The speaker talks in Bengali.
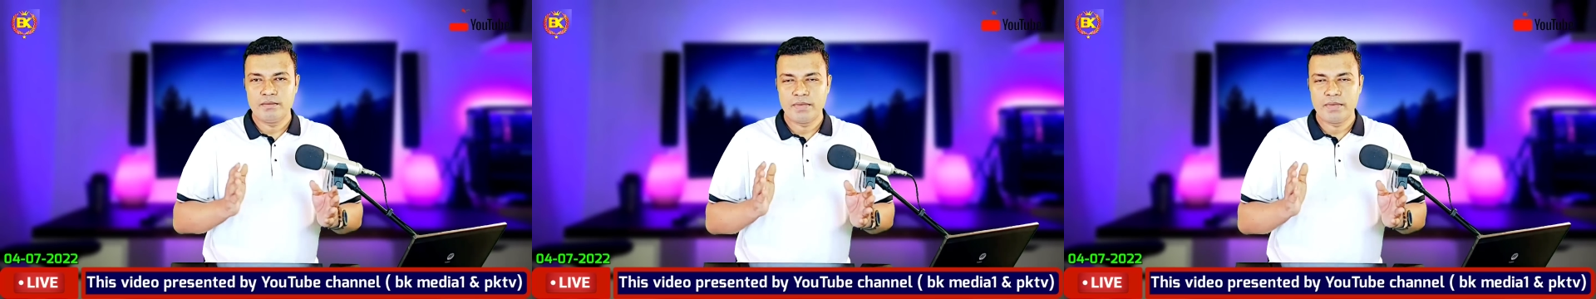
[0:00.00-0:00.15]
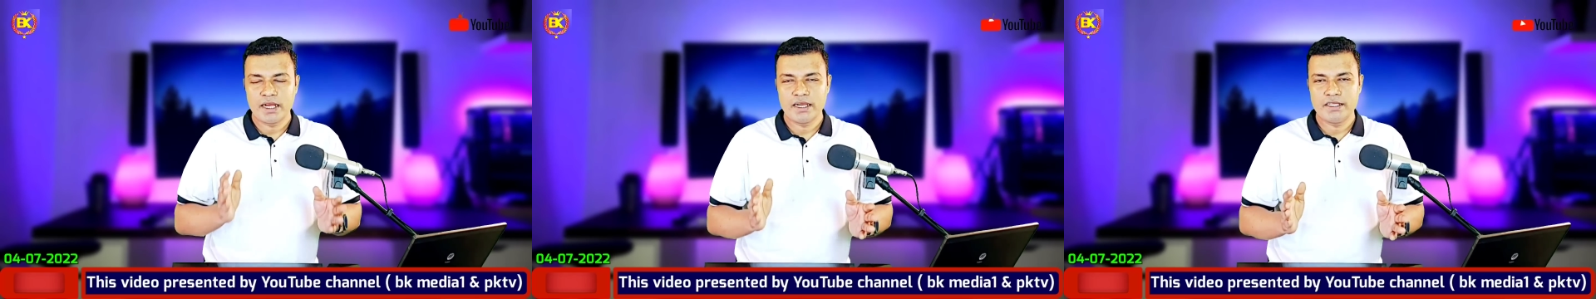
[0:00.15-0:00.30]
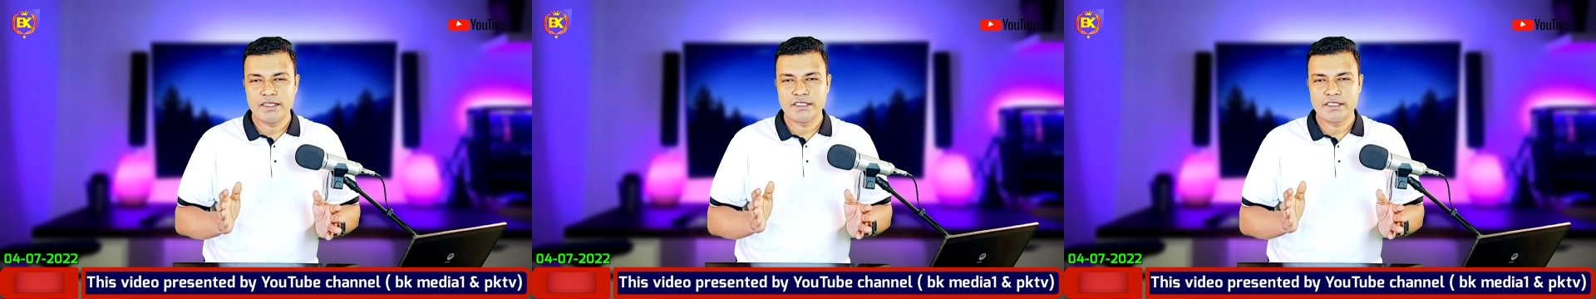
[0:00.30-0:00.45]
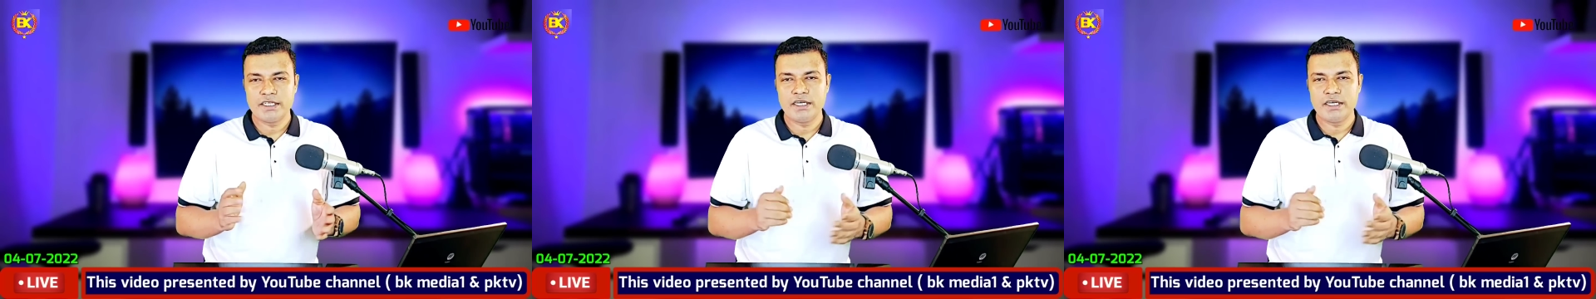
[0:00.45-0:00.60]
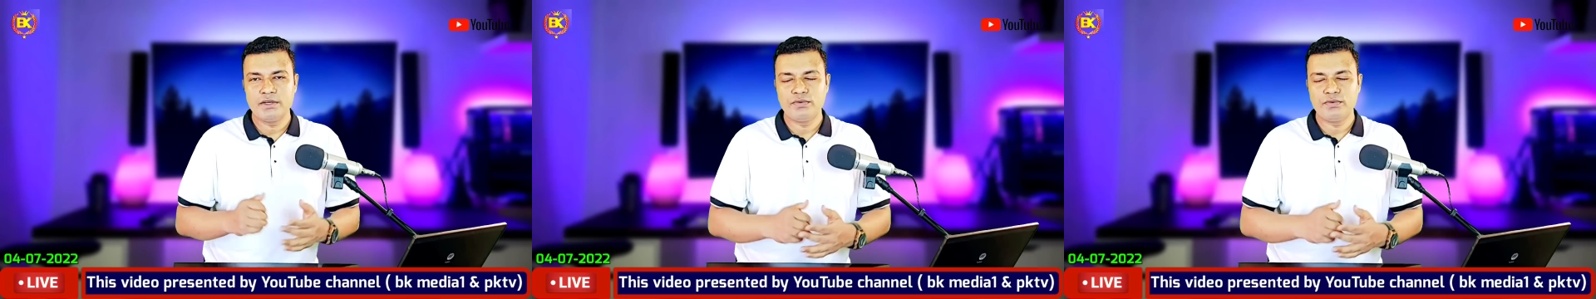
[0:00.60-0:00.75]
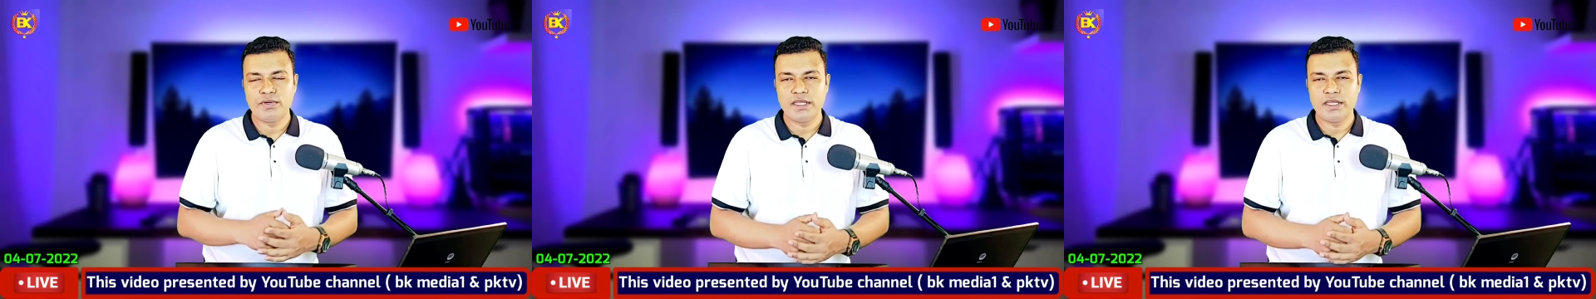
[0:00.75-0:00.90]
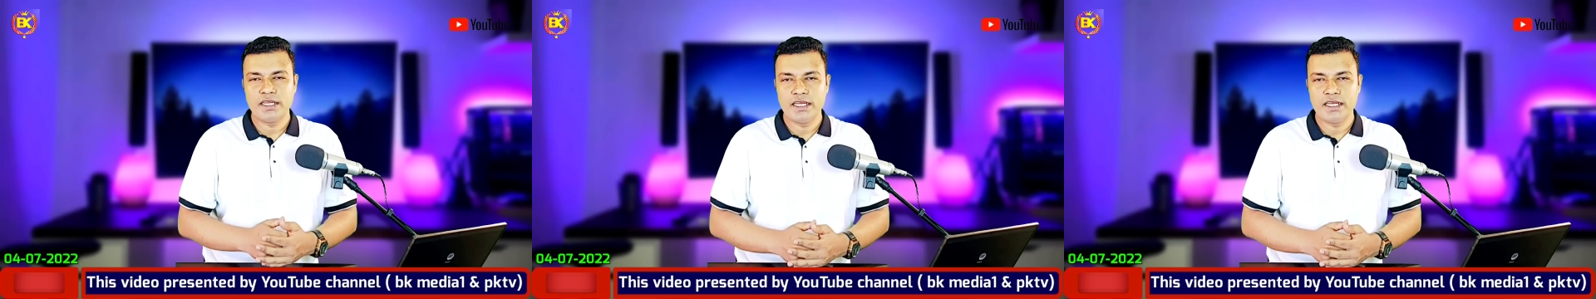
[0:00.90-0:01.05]
বাংলাদেশের
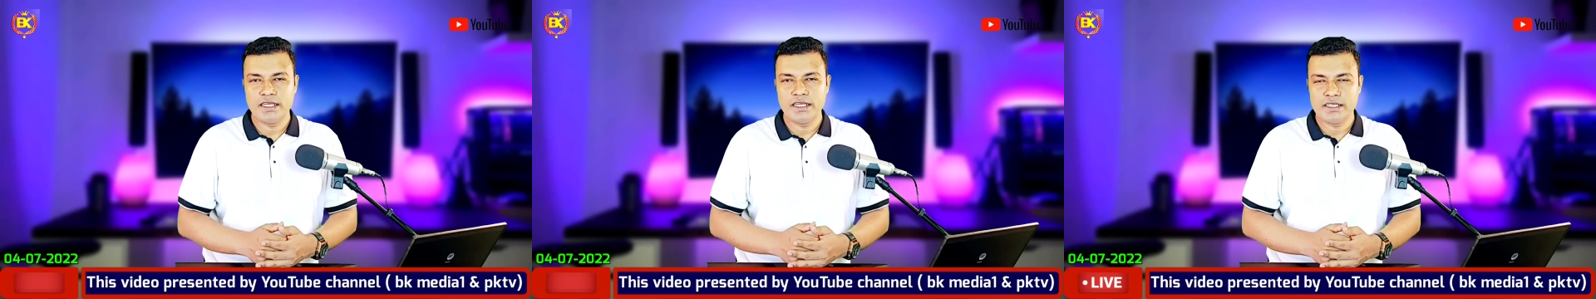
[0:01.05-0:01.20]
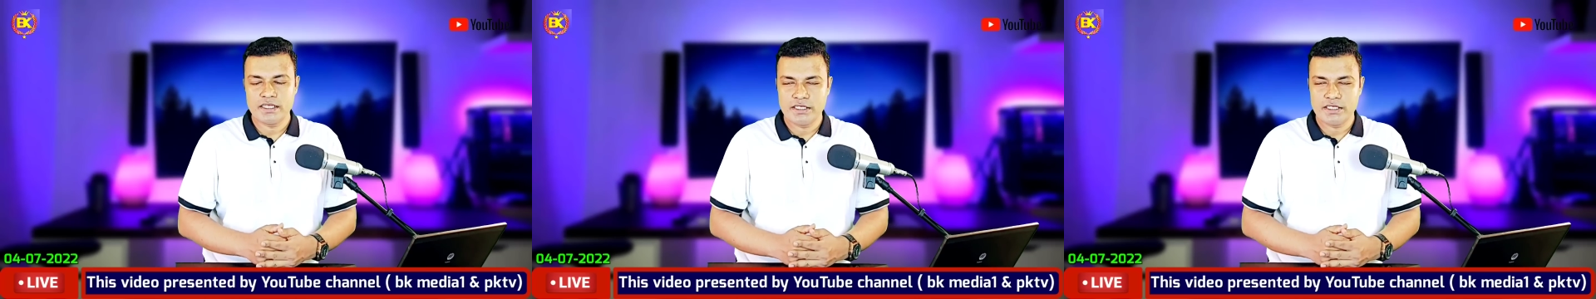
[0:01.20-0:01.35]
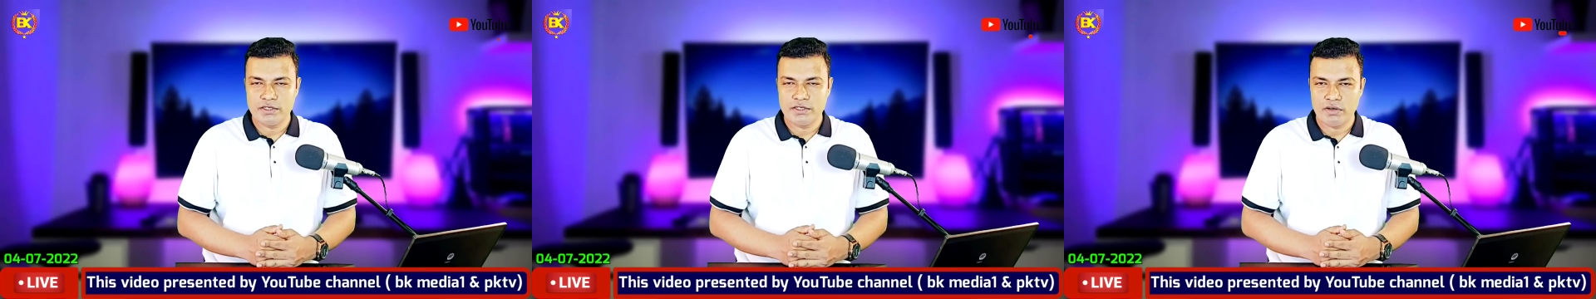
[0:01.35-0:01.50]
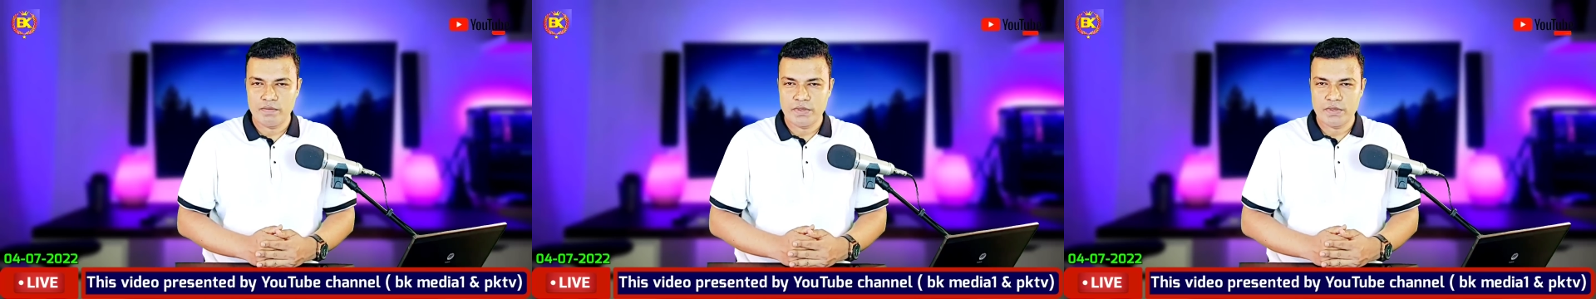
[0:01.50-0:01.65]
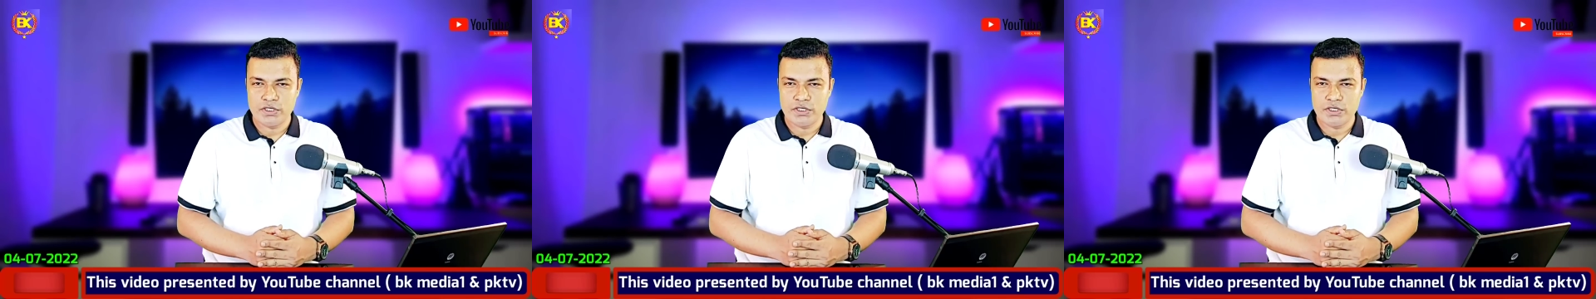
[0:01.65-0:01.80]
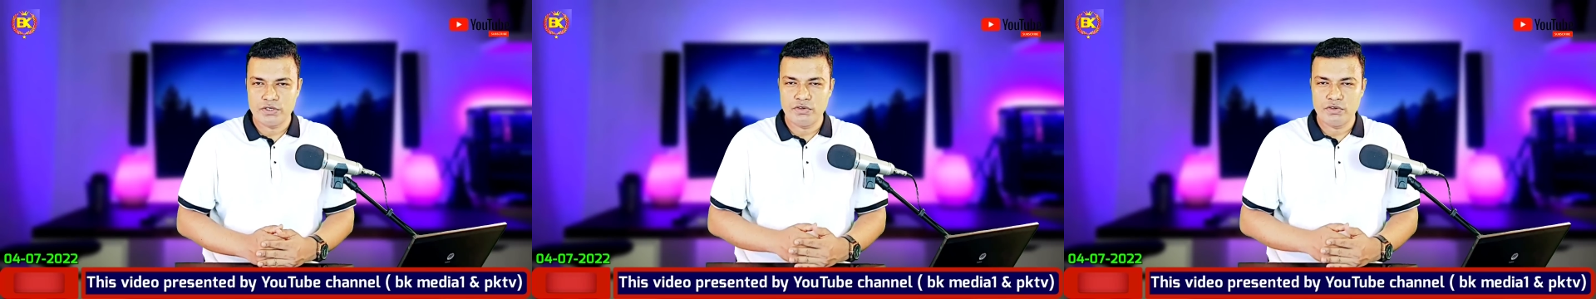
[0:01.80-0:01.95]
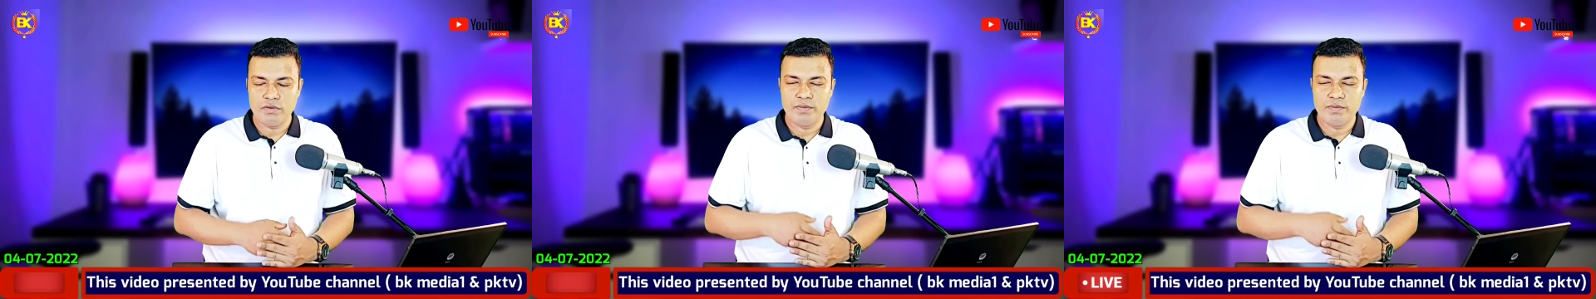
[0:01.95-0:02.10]
রিক্রুটিং এজেন্সি
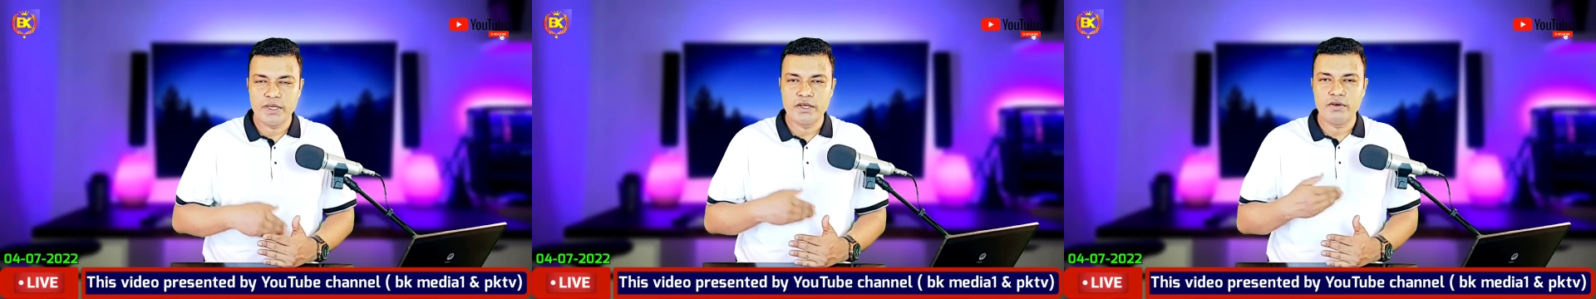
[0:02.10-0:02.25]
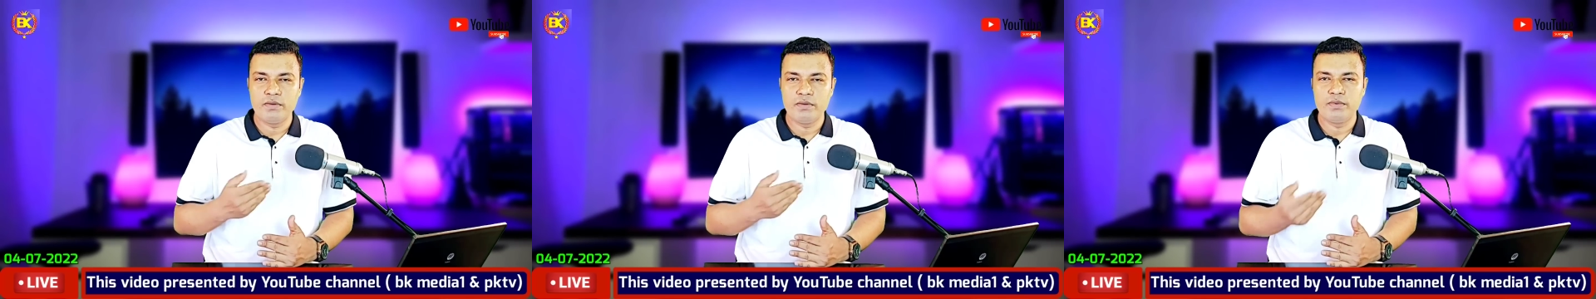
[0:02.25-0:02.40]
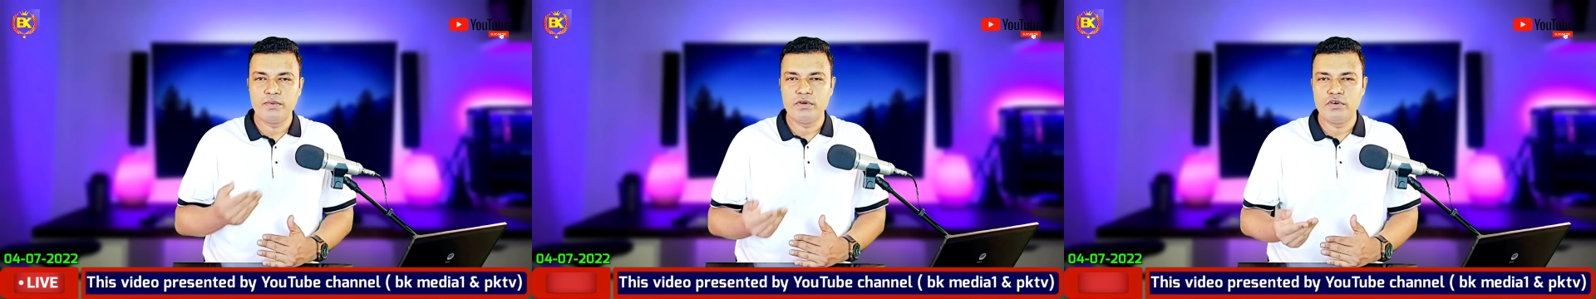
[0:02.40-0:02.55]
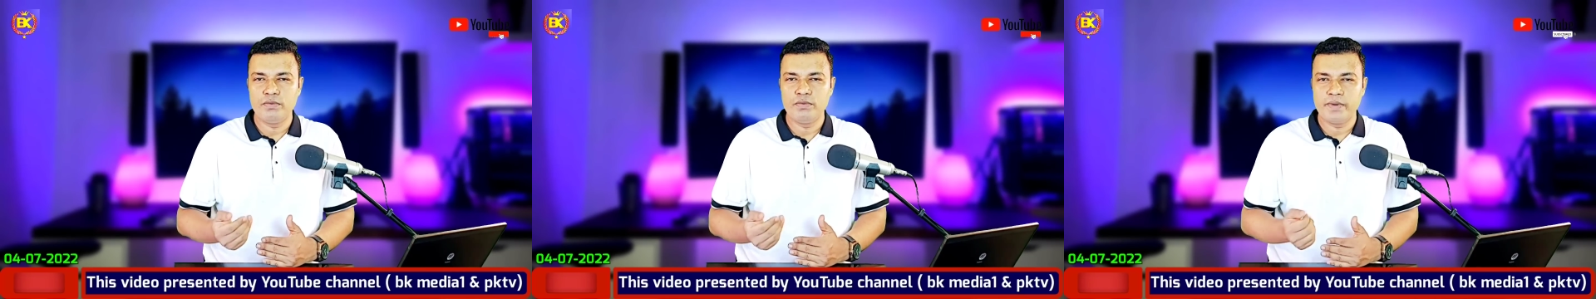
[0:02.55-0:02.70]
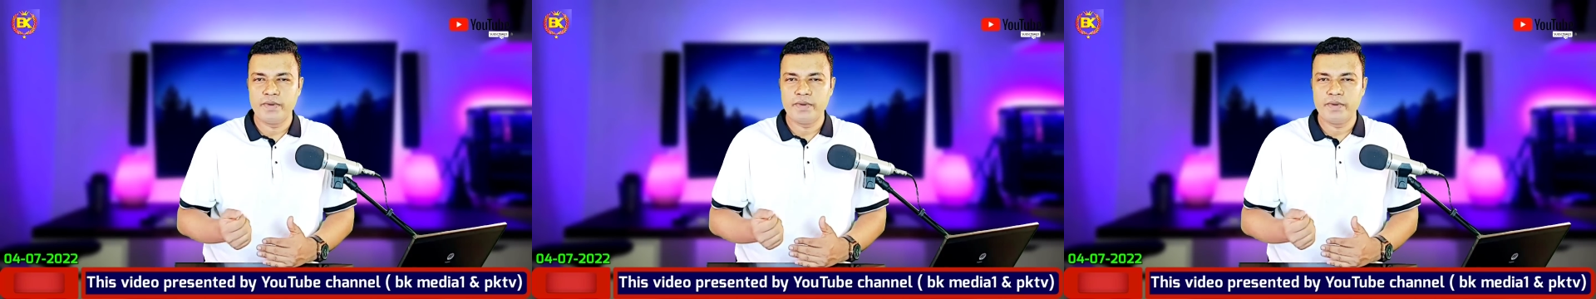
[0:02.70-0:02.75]
অফিসগুলো বিকল্প